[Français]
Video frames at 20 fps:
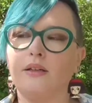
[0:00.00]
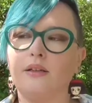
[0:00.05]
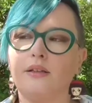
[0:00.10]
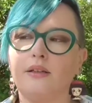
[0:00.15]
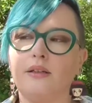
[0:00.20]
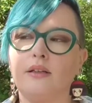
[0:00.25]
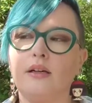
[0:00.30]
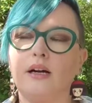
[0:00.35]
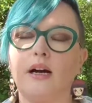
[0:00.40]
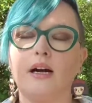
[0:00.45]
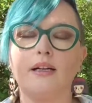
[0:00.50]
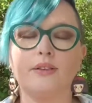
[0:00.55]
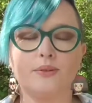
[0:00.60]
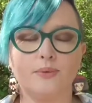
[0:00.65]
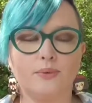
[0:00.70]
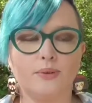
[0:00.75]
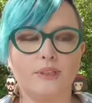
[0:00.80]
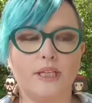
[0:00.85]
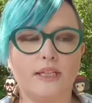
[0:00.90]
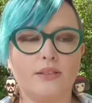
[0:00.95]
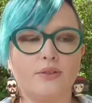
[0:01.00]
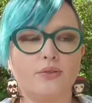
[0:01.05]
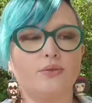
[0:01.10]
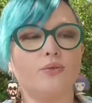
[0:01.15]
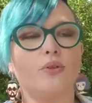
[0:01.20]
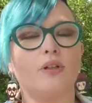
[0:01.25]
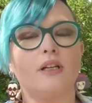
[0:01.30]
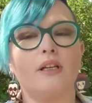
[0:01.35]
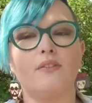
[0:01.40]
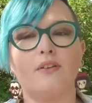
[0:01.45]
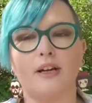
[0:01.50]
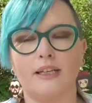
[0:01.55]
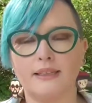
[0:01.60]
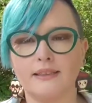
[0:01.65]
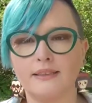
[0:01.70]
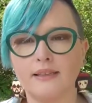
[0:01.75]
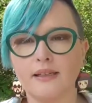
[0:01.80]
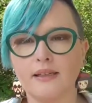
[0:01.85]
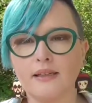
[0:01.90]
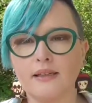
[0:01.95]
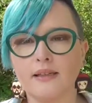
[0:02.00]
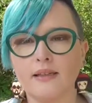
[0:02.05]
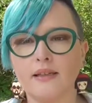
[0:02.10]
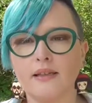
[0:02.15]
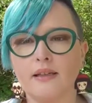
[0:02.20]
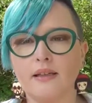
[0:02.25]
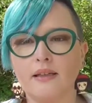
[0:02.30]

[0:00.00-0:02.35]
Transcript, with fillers: un sujet sur les vaccins